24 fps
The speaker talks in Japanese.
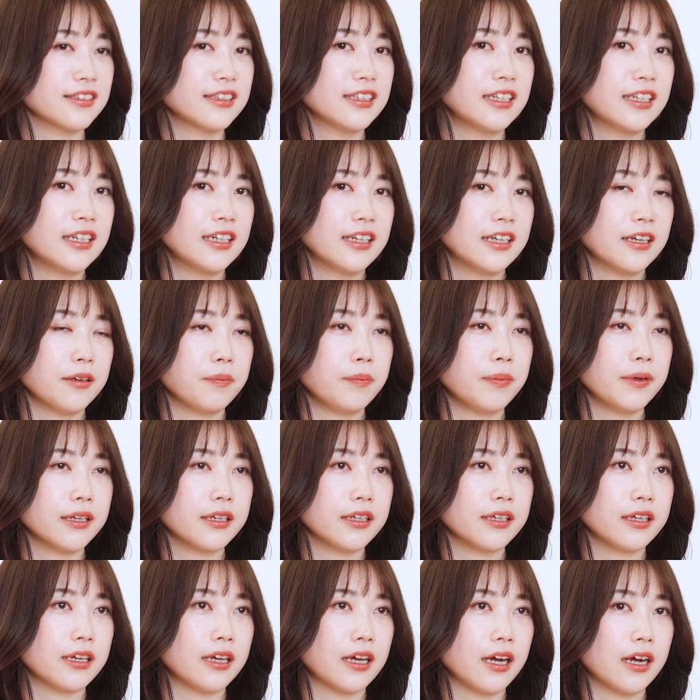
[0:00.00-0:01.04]
く、やっぱ
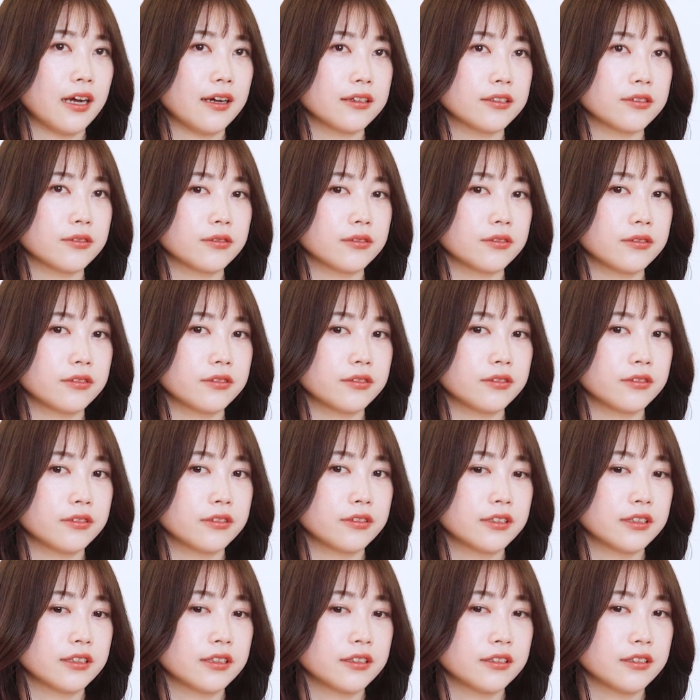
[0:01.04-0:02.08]
りあの
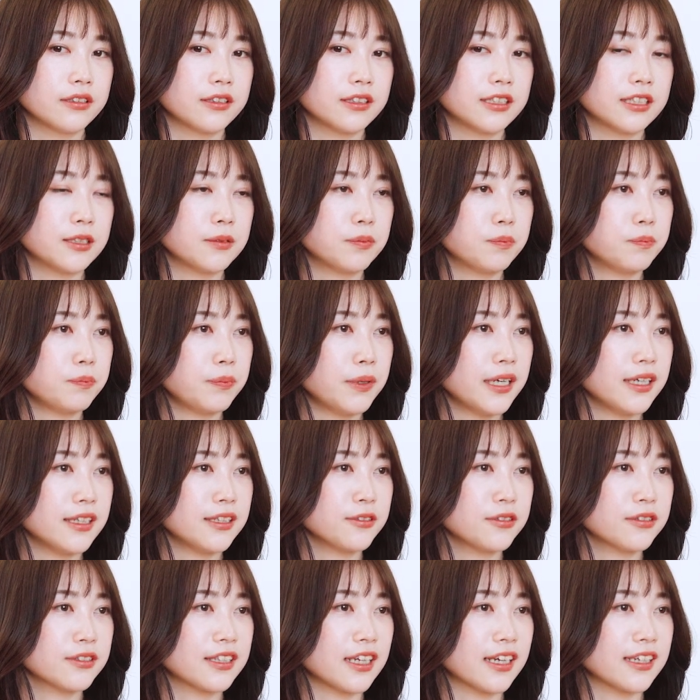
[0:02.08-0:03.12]
失敗
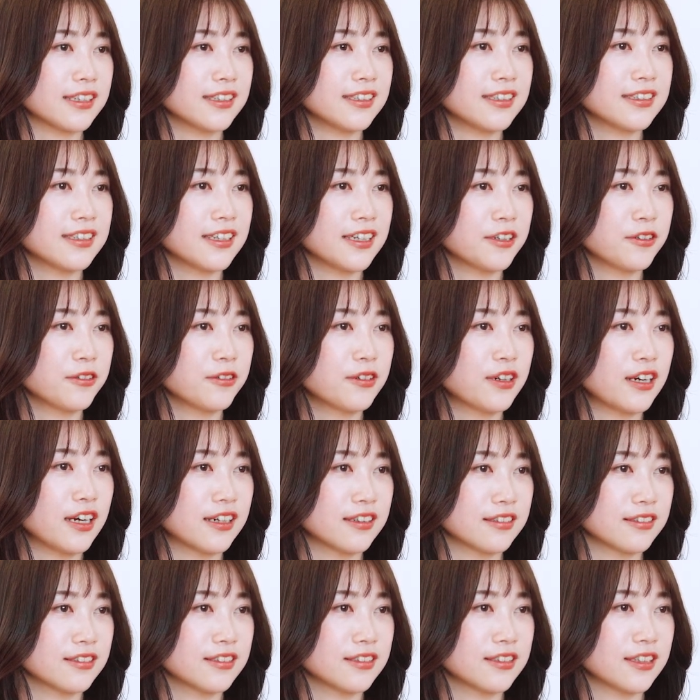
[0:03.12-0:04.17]
の先に成功があ
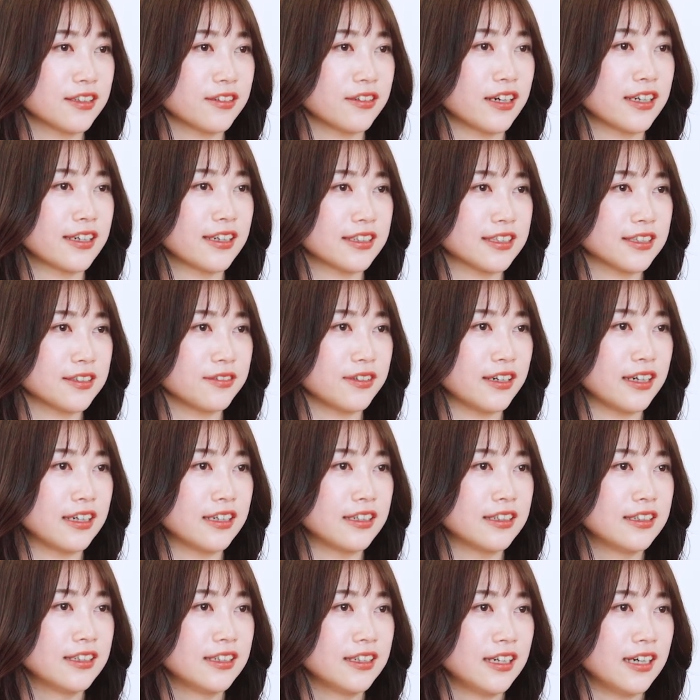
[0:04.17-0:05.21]
るっていう話は
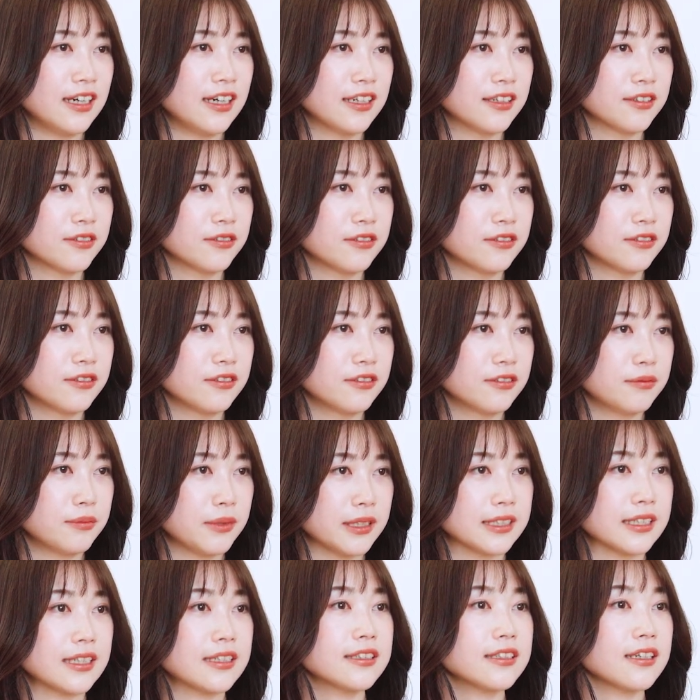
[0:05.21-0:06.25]
あの、まあ、
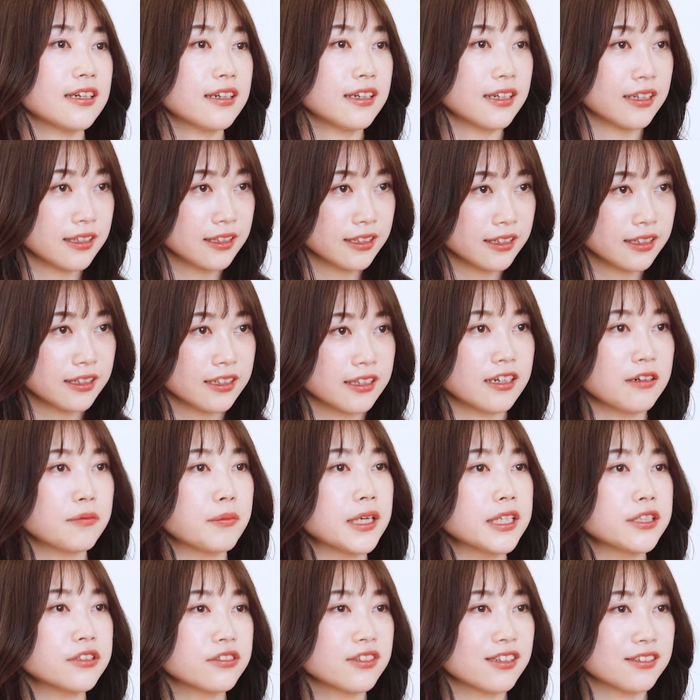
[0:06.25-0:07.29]
全社会が
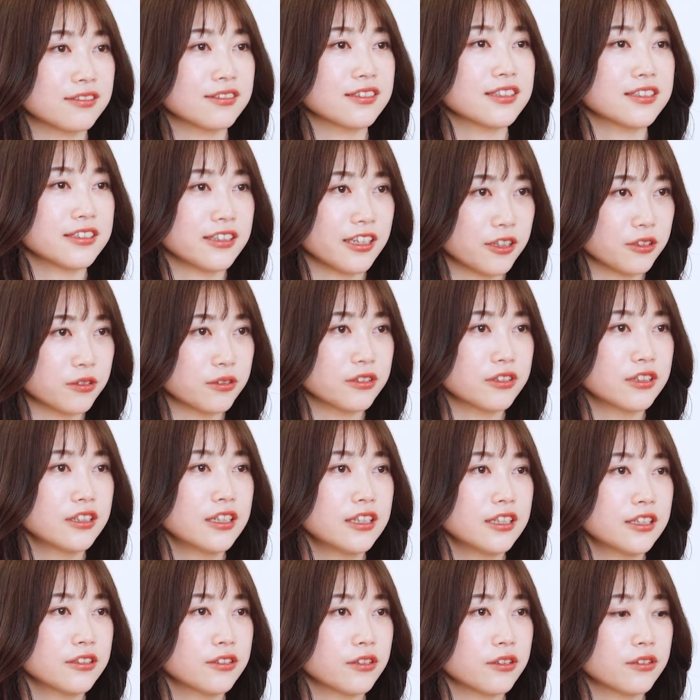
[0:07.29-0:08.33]
毎週あるんですけど
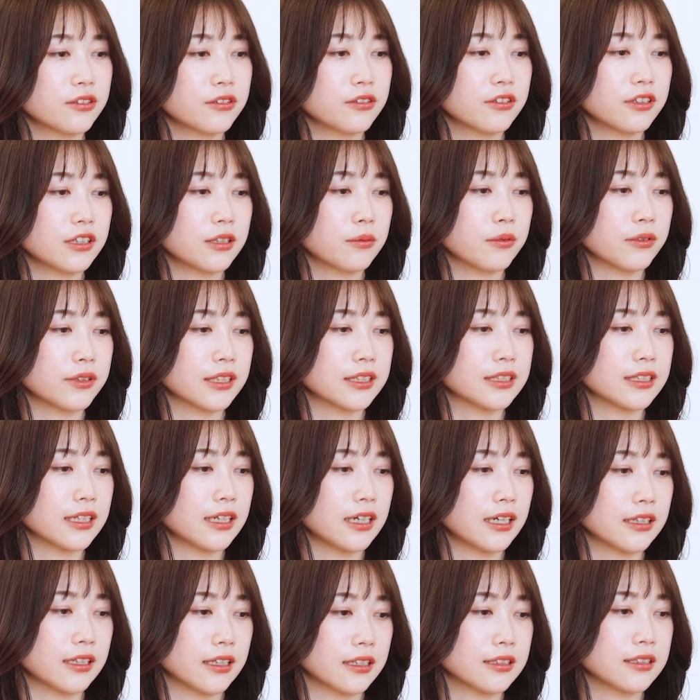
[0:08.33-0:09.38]
そういうところでも私が
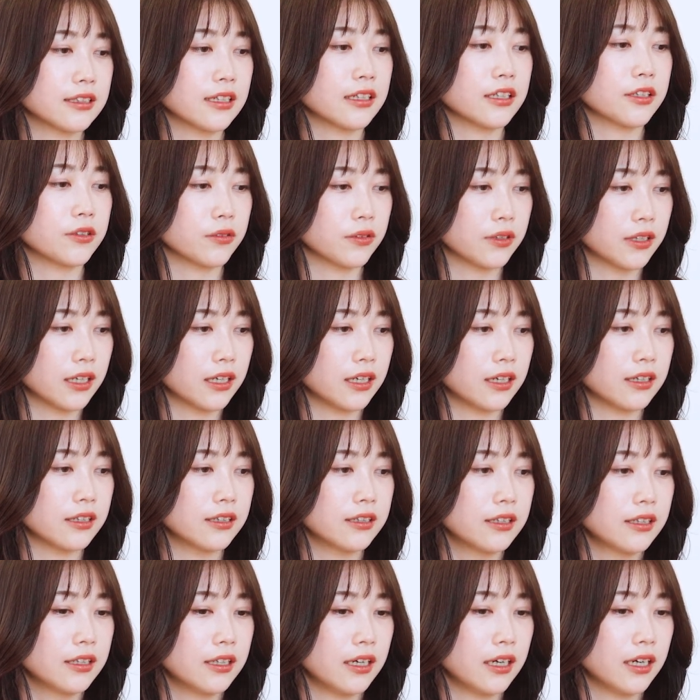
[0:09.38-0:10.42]
話したりとか
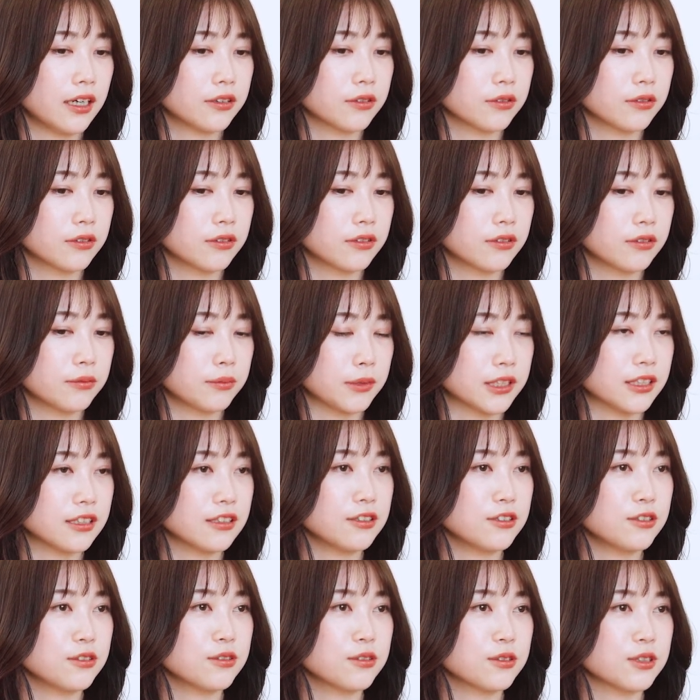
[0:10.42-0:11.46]
あと新
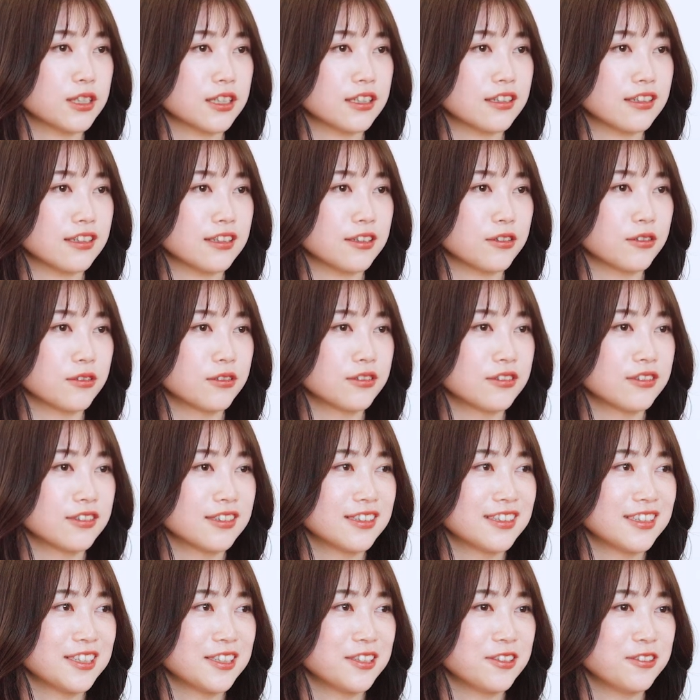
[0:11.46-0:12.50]
入社員の
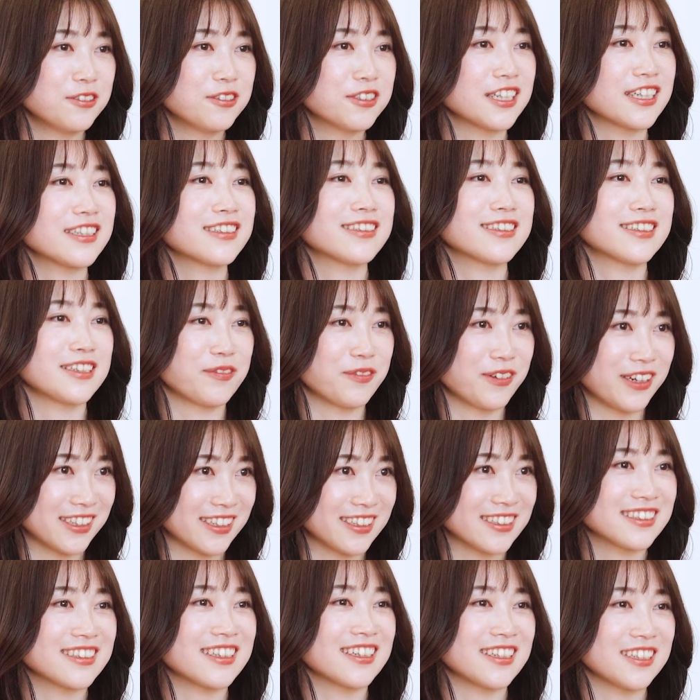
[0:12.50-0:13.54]
入社式でも話
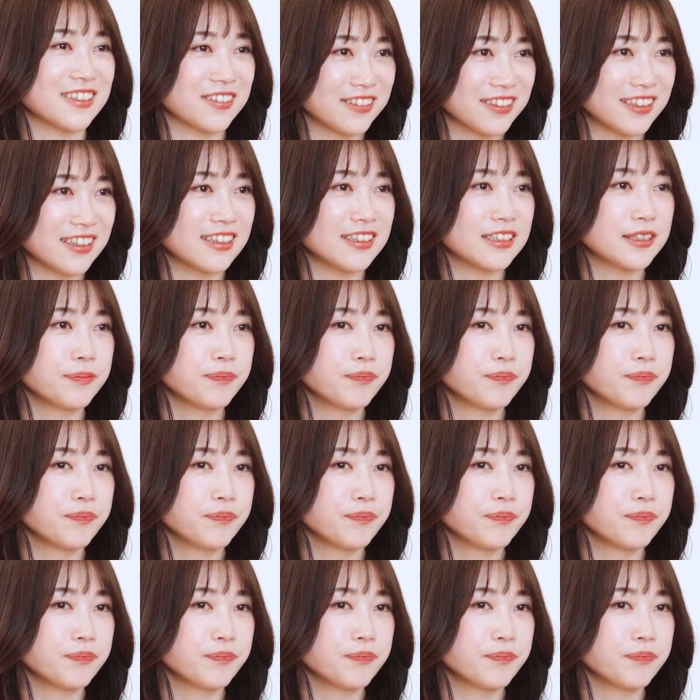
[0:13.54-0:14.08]
したりとか、